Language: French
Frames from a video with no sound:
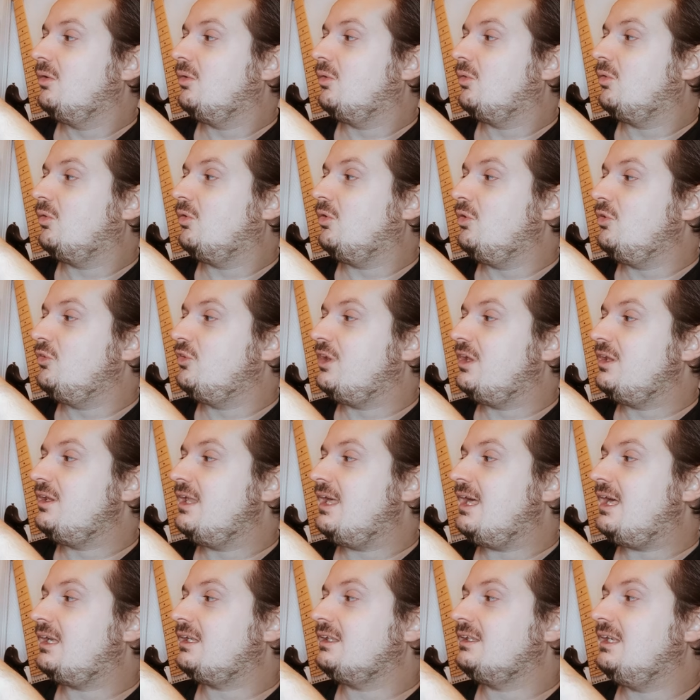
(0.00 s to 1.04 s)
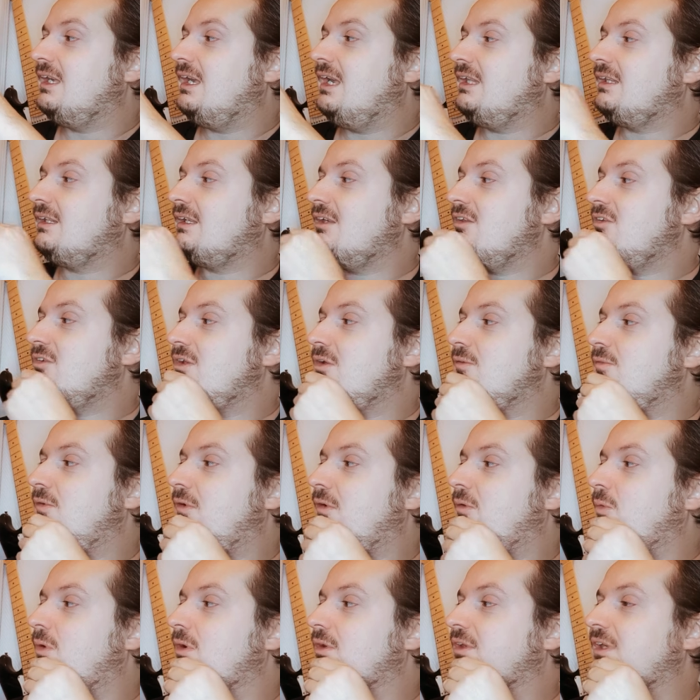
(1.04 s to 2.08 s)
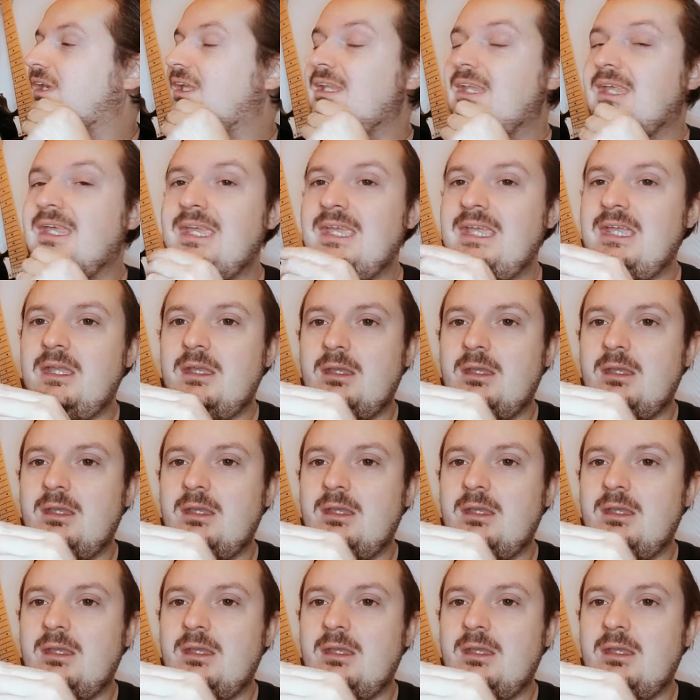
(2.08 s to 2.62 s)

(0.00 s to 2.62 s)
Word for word: Rosanna Arquette, Christopher Walken et